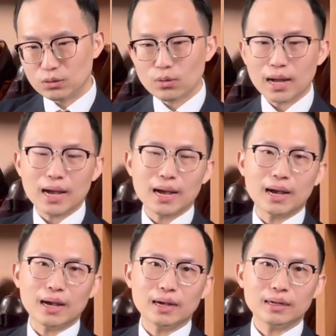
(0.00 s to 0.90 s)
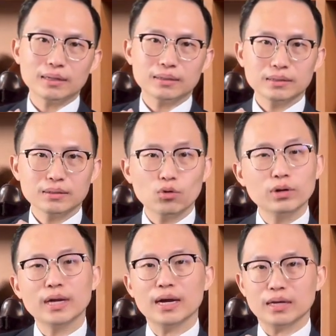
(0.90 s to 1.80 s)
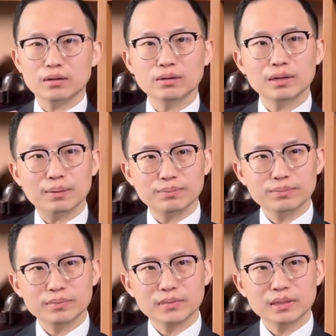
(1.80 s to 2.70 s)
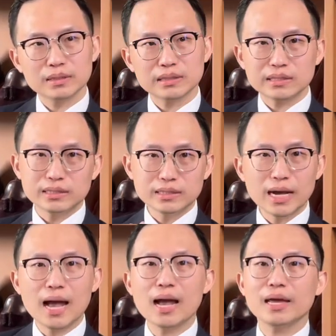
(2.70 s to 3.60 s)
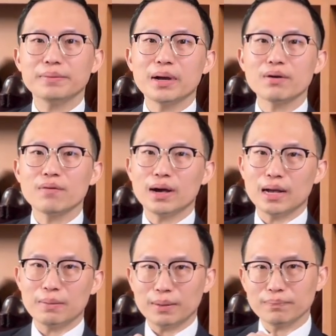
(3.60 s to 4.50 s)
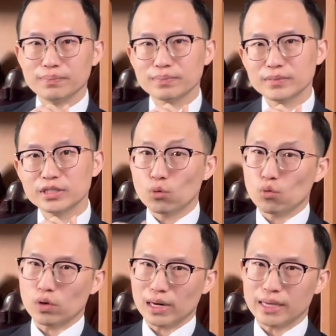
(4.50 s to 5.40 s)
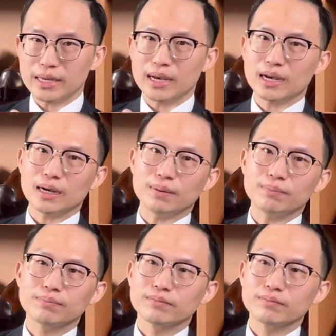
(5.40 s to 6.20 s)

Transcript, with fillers: ลูกค้าคนไทยก็แบบซื้อง่ายมากกว่าแบบ สูตรอะไรเงี้ยครับ